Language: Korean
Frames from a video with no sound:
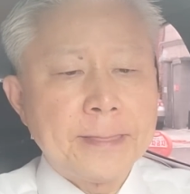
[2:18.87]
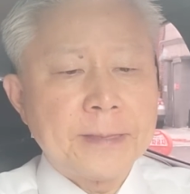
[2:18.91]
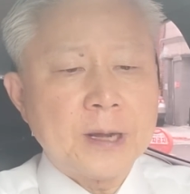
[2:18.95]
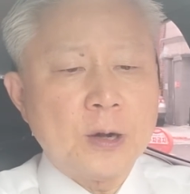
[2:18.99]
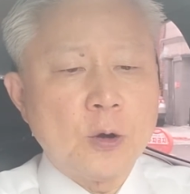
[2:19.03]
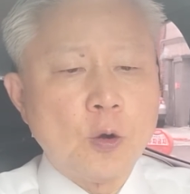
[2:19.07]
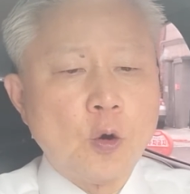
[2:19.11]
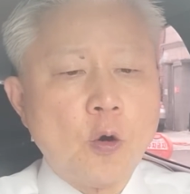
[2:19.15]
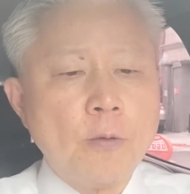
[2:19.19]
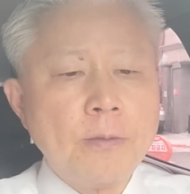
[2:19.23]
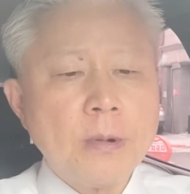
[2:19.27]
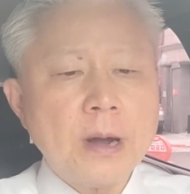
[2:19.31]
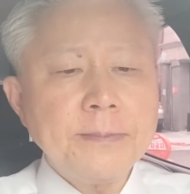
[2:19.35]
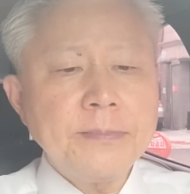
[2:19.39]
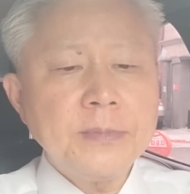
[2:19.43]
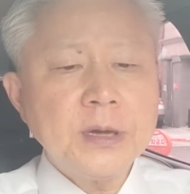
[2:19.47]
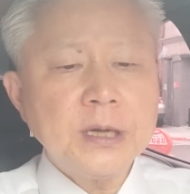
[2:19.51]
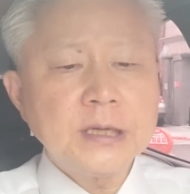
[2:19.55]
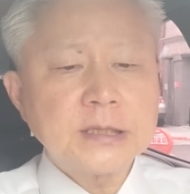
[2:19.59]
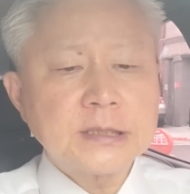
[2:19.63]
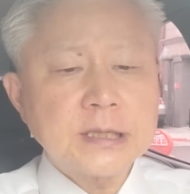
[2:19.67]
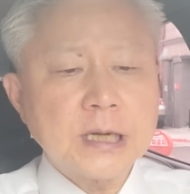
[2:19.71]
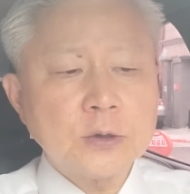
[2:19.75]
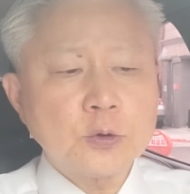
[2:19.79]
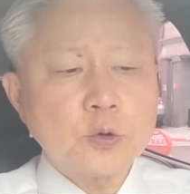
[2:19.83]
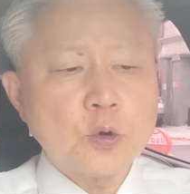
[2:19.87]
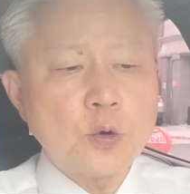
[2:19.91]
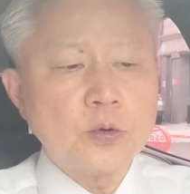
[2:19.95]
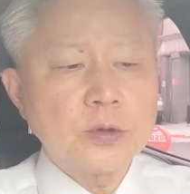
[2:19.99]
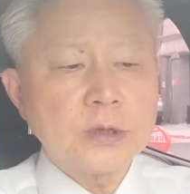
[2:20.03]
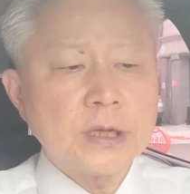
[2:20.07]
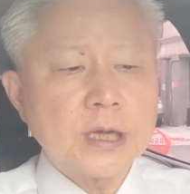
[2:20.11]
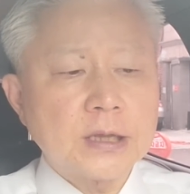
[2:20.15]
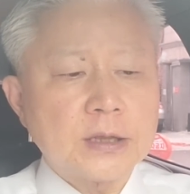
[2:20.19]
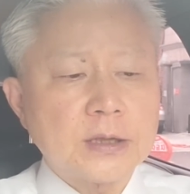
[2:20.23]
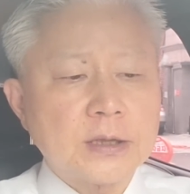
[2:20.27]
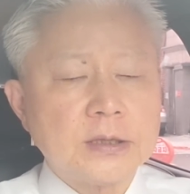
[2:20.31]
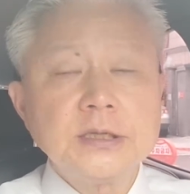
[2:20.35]
자, 5만 명 이상
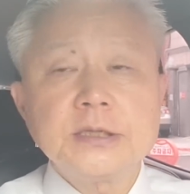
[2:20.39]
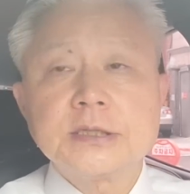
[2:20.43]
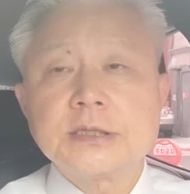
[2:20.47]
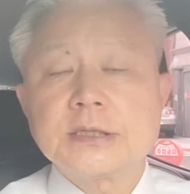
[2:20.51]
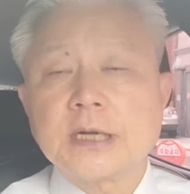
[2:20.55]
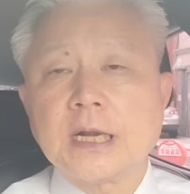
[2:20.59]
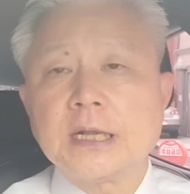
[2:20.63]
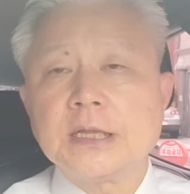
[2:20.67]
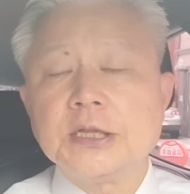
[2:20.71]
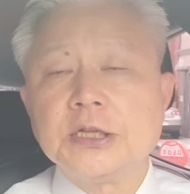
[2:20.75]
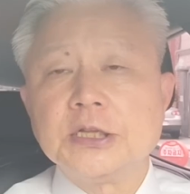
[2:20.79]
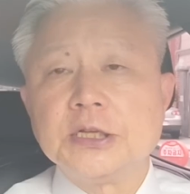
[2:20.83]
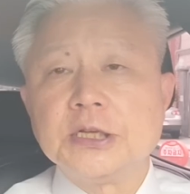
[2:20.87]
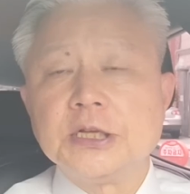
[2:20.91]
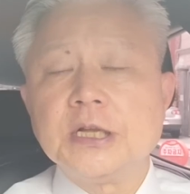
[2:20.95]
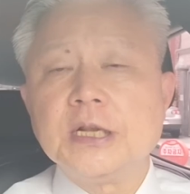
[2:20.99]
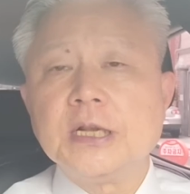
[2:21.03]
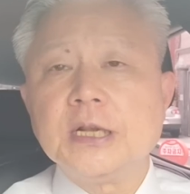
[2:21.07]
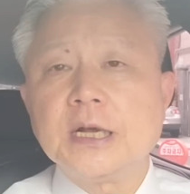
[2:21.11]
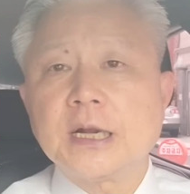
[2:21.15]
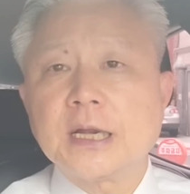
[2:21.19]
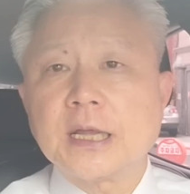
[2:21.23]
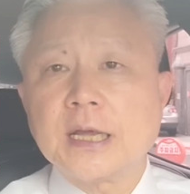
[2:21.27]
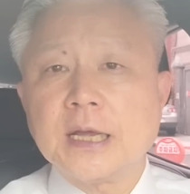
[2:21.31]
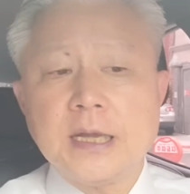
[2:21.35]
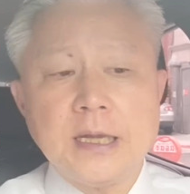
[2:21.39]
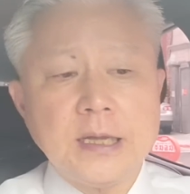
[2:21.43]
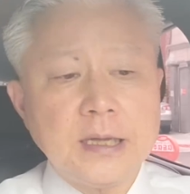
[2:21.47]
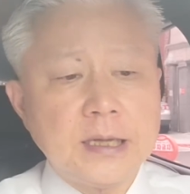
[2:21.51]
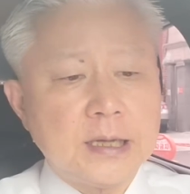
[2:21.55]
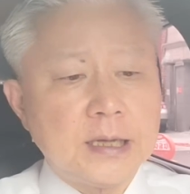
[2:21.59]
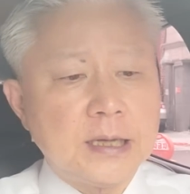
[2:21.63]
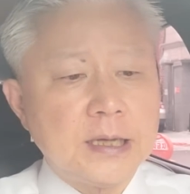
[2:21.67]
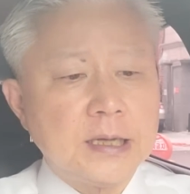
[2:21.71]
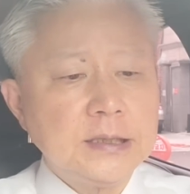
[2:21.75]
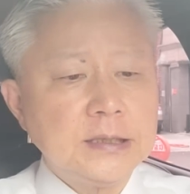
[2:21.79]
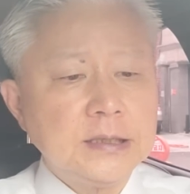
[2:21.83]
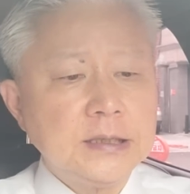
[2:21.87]
동원됐던 지난 2일 날에
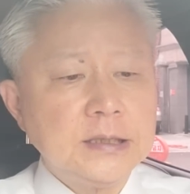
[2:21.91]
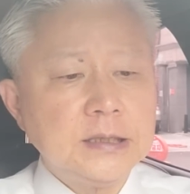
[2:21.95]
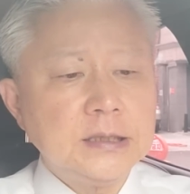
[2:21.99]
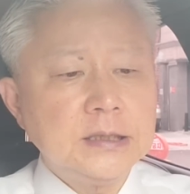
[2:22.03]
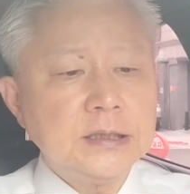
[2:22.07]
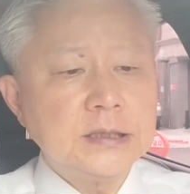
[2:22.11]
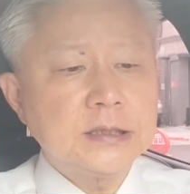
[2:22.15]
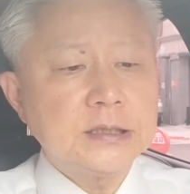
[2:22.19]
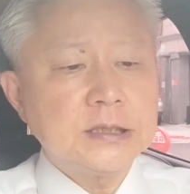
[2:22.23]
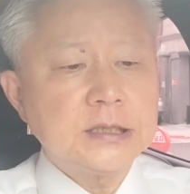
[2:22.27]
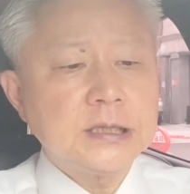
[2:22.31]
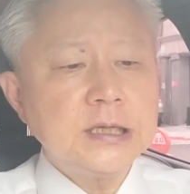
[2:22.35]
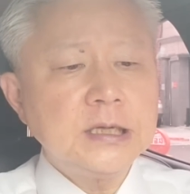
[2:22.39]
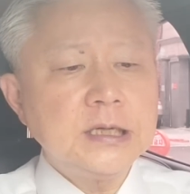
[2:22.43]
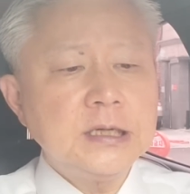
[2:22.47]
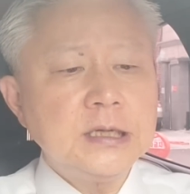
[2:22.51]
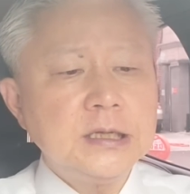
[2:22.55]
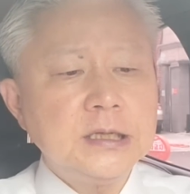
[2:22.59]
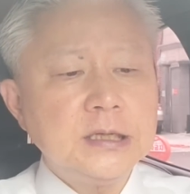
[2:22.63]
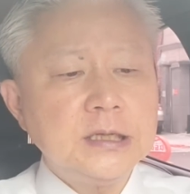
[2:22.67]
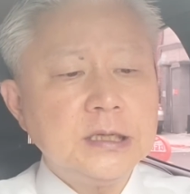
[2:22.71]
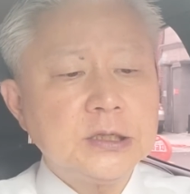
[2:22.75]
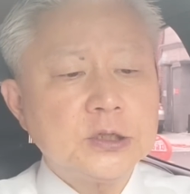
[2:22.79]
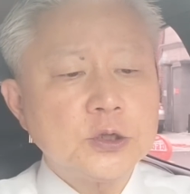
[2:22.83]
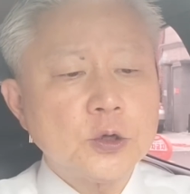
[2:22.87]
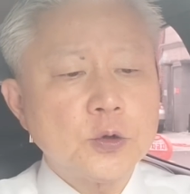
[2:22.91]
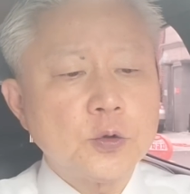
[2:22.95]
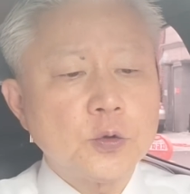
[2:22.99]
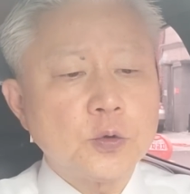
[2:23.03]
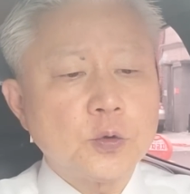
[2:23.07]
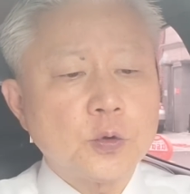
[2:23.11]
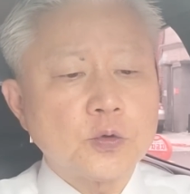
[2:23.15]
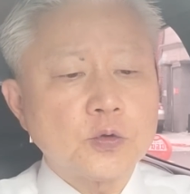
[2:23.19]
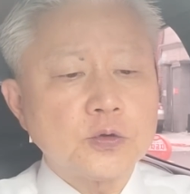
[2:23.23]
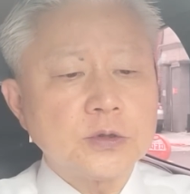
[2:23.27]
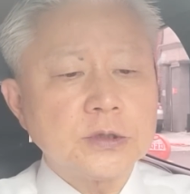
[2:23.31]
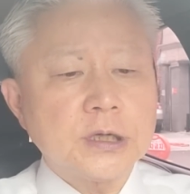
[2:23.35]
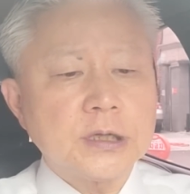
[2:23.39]
이7.2 전국
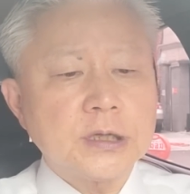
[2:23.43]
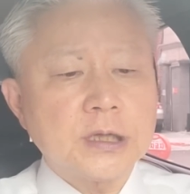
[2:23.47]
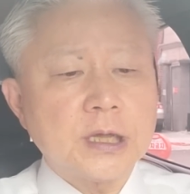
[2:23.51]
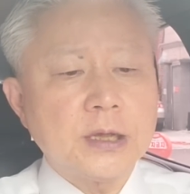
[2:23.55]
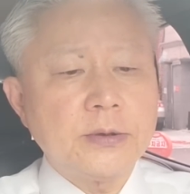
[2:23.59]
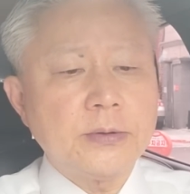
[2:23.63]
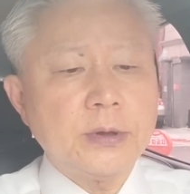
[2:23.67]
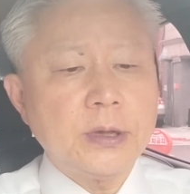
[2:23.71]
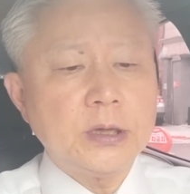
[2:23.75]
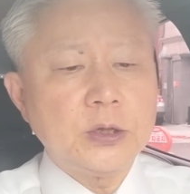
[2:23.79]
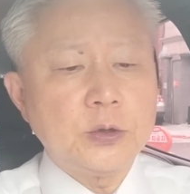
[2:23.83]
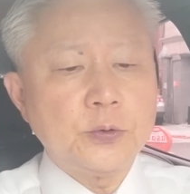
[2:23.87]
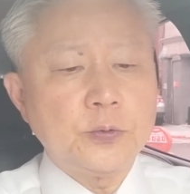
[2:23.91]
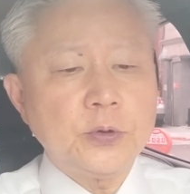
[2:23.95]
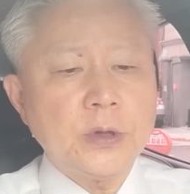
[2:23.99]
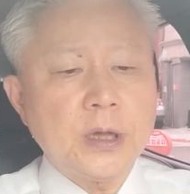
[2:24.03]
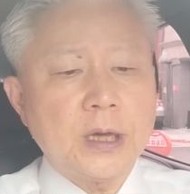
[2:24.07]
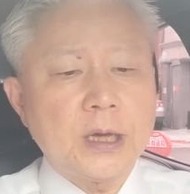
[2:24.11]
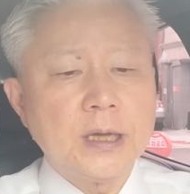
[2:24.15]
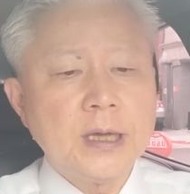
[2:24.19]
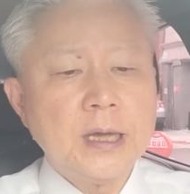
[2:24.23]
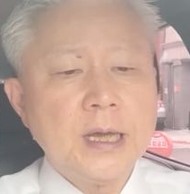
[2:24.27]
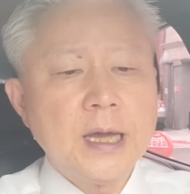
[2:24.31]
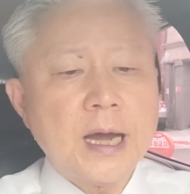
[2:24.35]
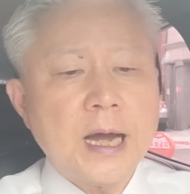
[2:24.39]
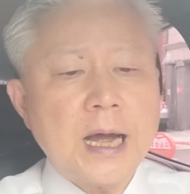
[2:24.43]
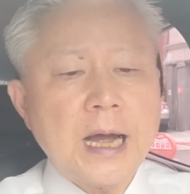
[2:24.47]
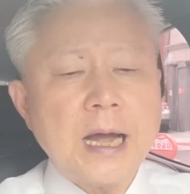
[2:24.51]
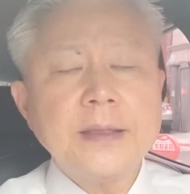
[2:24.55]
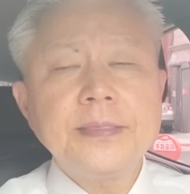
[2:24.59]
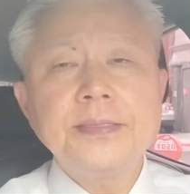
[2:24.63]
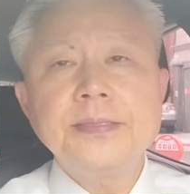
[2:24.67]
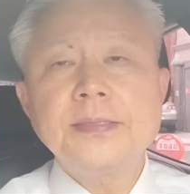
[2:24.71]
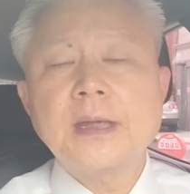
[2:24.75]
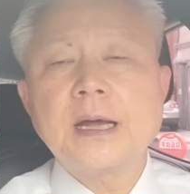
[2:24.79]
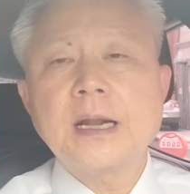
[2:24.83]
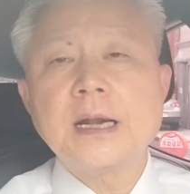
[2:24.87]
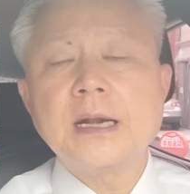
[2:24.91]
노동자 대회 이후에
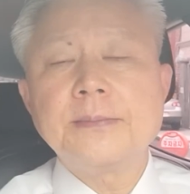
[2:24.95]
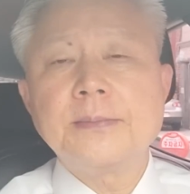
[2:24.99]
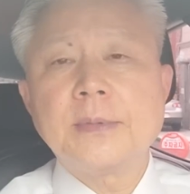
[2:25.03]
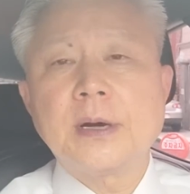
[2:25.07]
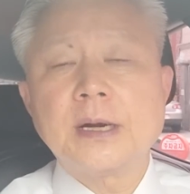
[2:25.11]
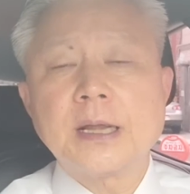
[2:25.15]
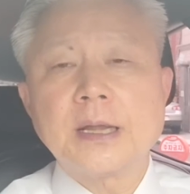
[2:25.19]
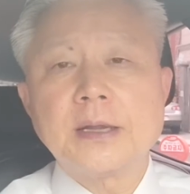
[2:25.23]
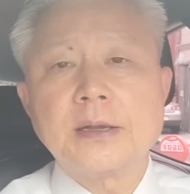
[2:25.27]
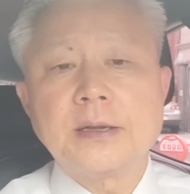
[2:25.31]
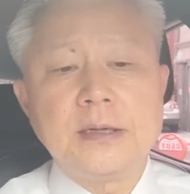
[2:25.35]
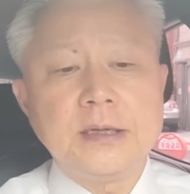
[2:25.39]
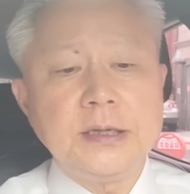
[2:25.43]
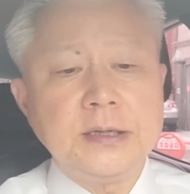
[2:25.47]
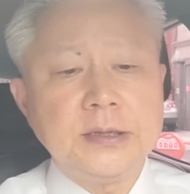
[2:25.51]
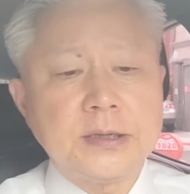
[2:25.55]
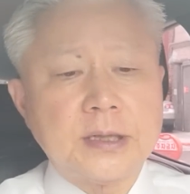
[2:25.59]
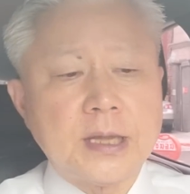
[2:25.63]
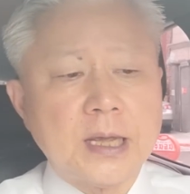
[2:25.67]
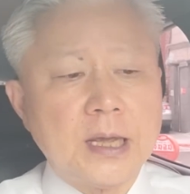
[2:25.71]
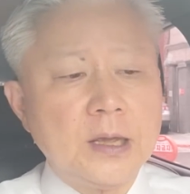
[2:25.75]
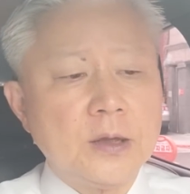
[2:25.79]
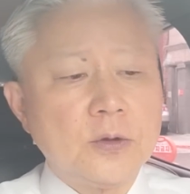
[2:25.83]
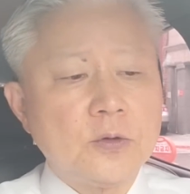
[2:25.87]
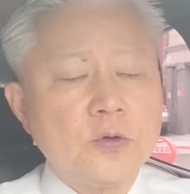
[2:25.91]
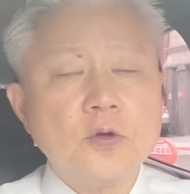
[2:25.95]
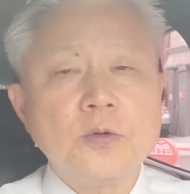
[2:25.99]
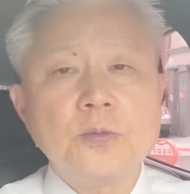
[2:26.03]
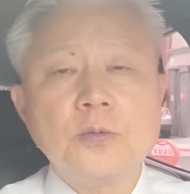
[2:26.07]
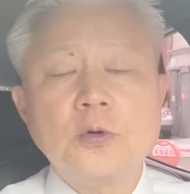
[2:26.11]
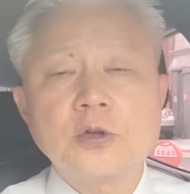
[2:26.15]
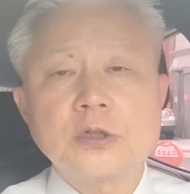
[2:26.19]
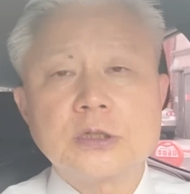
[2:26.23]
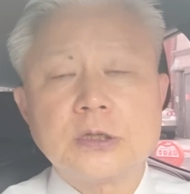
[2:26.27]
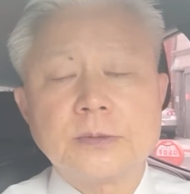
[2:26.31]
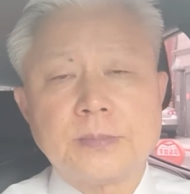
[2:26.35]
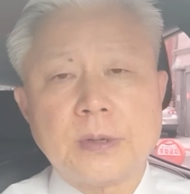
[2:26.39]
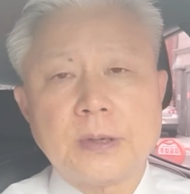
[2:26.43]
한 달 만에 열린
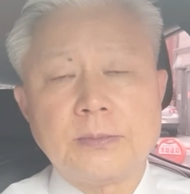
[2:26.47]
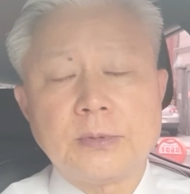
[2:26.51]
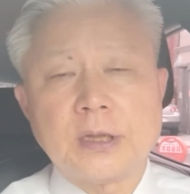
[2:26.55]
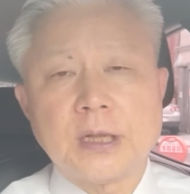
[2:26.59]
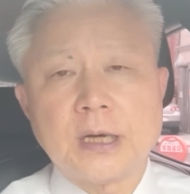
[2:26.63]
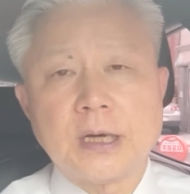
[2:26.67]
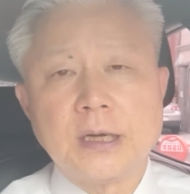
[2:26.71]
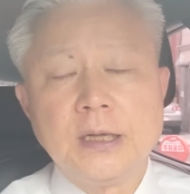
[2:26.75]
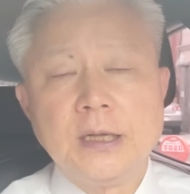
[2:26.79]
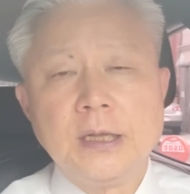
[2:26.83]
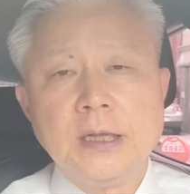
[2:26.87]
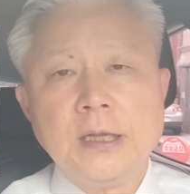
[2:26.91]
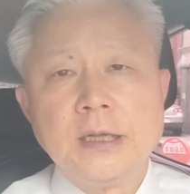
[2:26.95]
대규모 집회입니다.